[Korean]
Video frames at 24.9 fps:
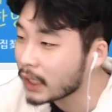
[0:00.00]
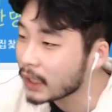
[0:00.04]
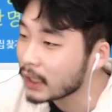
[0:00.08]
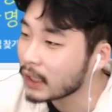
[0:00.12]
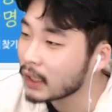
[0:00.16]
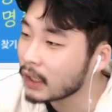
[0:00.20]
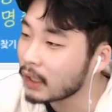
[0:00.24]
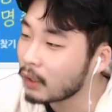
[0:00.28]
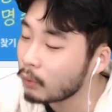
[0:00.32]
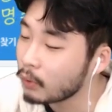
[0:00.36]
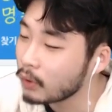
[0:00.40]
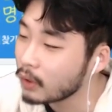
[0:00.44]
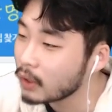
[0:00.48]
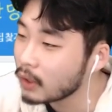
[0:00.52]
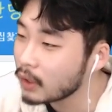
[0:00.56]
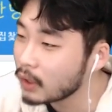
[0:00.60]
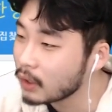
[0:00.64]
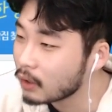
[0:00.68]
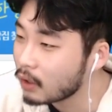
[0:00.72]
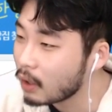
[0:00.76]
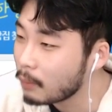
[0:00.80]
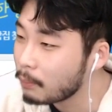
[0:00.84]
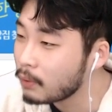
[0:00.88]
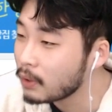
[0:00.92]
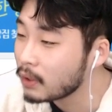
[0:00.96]
예, 오늘은
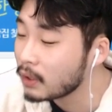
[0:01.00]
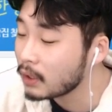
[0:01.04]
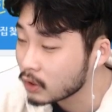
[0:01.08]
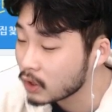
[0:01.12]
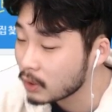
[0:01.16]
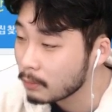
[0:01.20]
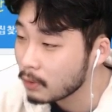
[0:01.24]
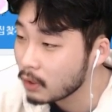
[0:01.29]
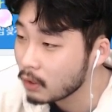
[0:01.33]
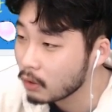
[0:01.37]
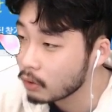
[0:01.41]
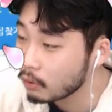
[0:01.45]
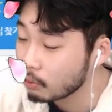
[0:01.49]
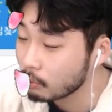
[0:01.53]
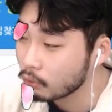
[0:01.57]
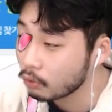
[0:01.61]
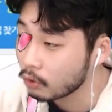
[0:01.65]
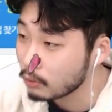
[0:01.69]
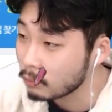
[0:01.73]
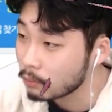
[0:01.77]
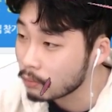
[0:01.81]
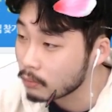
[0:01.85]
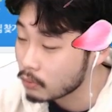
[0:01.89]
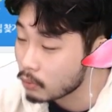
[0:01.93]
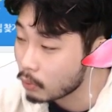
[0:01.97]
커플 밀러룩을
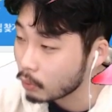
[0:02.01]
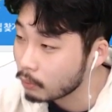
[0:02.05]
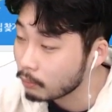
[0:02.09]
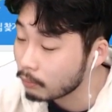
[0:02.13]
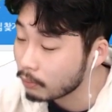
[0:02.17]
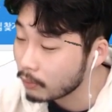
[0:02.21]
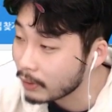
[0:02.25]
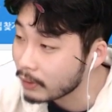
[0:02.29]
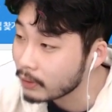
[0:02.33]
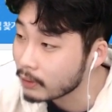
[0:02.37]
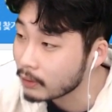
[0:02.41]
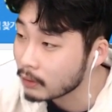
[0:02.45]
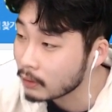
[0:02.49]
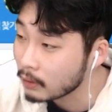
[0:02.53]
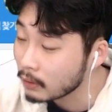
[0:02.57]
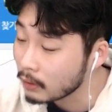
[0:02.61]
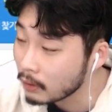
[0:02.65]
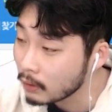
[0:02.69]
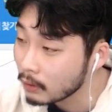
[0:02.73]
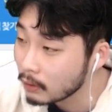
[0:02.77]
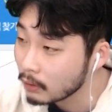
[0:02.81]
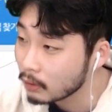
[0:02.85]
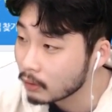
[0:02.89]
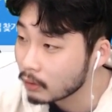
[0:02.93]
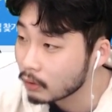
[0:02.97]
입으 좋은
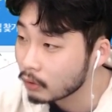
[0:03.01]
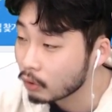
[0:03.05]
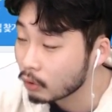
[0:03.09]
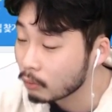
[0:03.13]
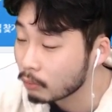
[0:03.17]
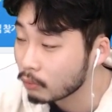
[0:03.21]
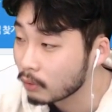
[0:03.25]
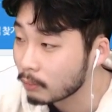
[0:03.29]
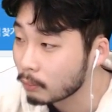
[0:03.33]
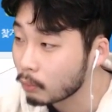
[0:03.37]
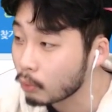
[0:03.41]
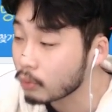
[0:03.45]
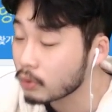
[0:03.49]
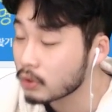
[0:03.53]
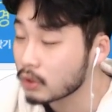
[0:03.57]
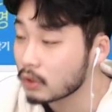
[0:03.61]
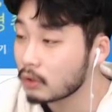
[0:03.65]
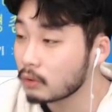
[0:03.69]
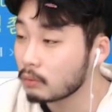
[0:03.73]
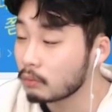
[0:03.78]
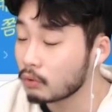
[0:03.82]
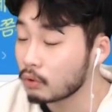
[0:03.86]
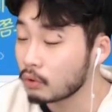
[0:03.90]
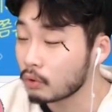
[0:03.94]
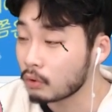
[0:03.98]
브랜드 어, 여러분들
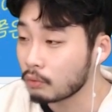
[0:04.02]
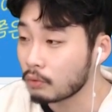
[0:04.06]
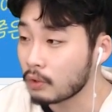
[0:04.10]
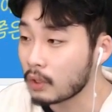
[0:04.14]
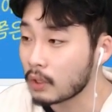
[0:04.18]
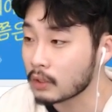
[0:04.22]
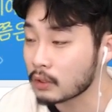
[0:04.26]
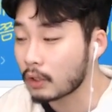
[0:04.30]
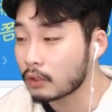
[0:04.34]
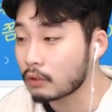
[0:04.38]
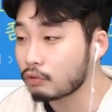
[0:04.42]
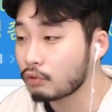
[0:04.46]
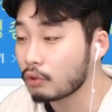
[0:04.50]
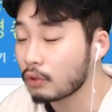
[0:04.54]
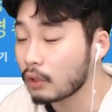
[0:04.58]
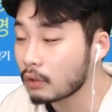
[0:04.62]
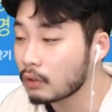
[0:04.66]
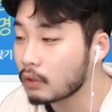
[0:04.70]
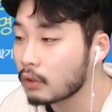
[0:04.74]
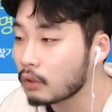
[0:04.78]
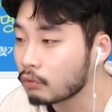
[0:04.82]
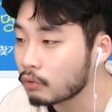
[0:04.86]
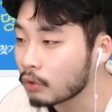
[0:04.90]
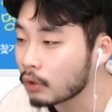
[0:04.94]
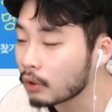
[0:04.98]
모르시는 분들 위해서
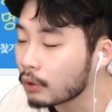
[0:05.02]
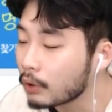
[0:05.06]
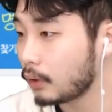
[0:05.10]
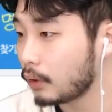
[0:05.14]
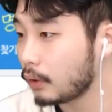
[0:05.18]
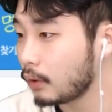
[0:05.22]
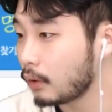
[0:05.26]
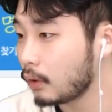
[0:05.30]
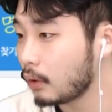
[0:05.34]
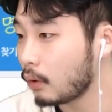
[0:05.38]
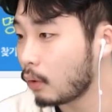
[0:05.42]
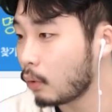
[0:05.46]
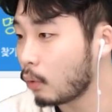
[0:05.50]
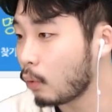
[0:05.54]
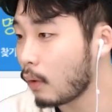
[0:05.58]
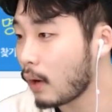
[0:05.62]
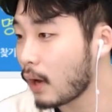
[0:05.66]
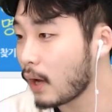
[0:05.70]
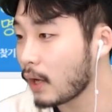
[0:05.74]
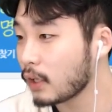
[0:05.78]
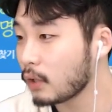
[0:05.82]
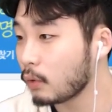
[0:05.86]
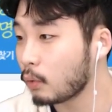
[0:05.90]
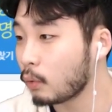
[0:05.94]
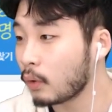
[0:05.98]
추천해드리고요.
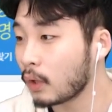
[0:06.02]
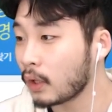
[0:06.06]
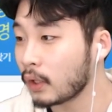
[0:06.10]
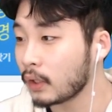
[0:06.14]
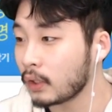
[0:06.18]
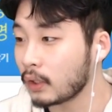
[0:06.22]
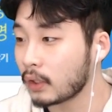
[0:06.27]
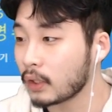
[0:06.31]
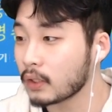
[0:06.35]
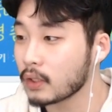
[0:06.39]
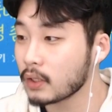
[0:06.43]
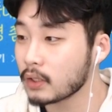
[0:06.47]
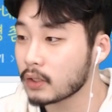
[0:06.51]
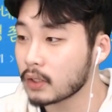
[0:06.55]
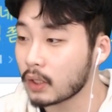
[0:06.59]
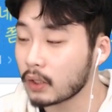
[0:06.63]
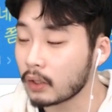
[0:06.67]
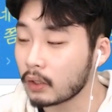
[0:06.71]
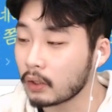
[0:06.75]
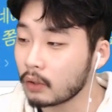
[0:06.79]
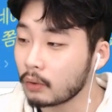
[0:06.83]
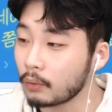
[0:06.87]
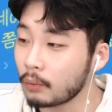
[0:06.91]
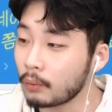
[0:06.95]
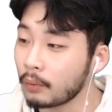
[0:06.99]
오아이 오아이 괜찮지
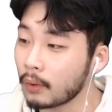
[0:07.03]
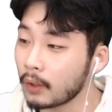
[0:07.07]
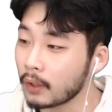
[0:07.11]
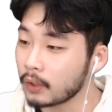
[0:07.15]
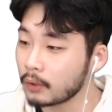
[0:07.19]
않아요? 오아이